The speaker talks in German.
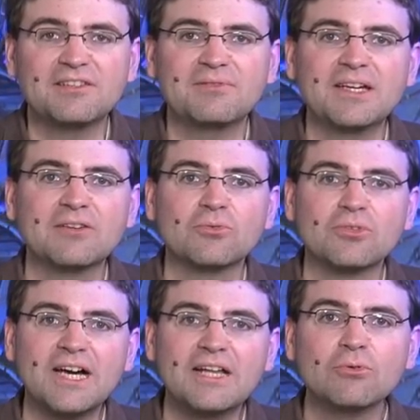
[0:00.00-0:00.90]
es wäre
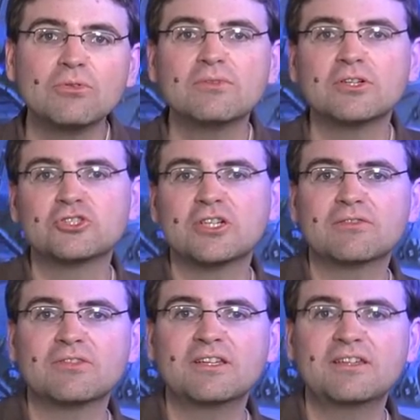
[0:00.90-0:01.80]
total
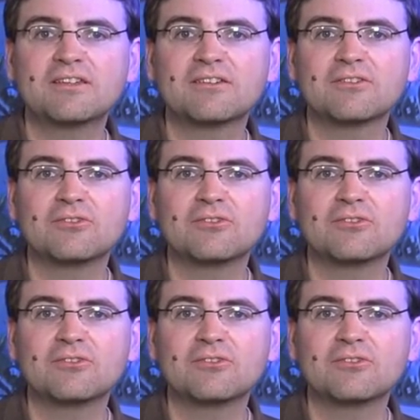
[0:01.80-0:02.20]
unwirtschaftlich,